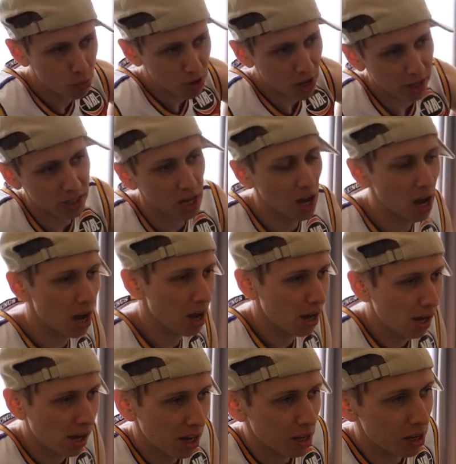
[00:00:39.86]

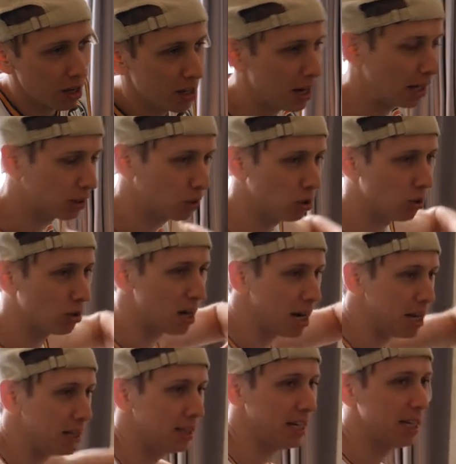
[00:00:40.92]
ブラザーやっと
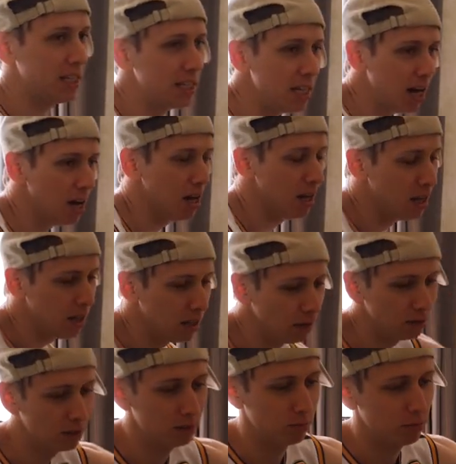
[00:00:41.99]
帰ってきた
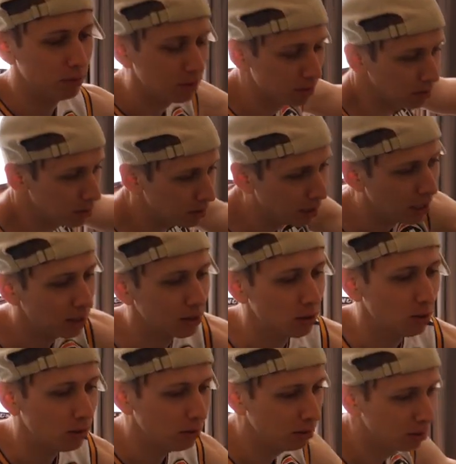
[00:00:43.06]
やっ
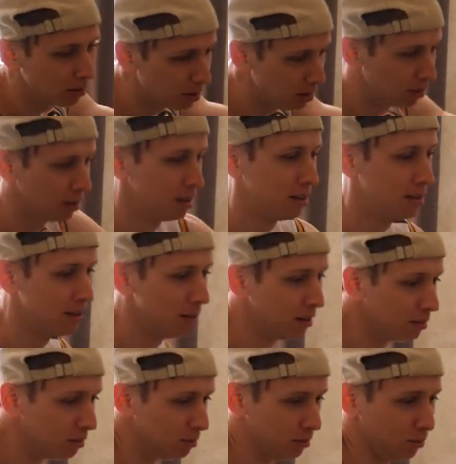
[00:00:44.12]
と
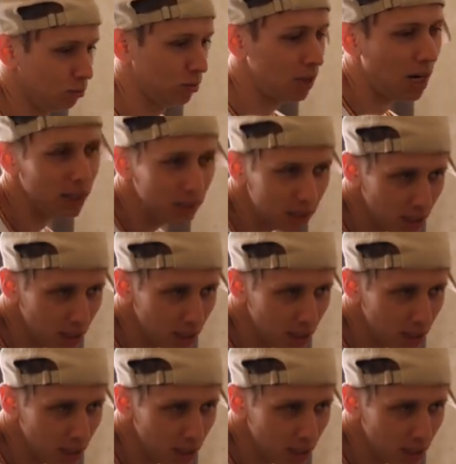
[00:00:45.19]
帰っ